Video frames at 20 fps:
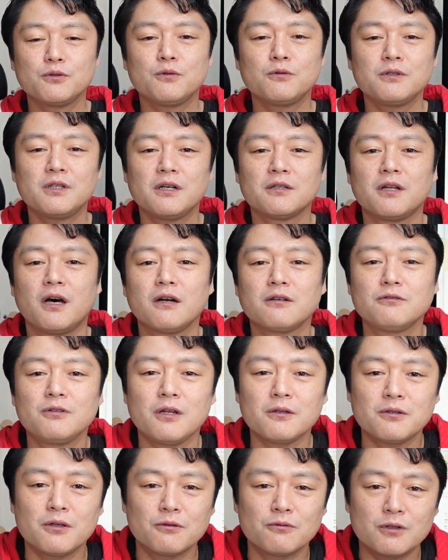欲がなく
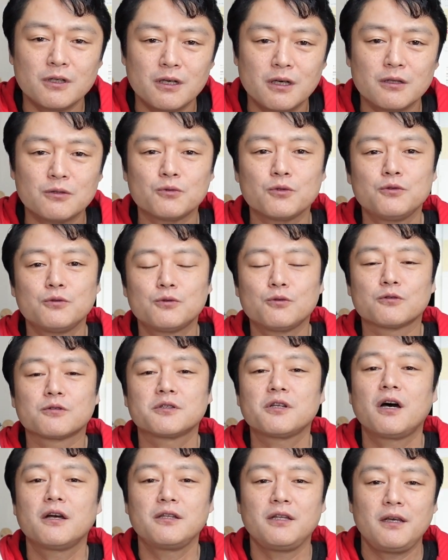なったのかというと
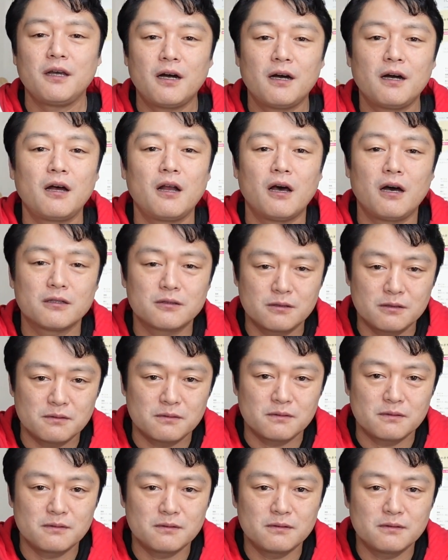さにあらず、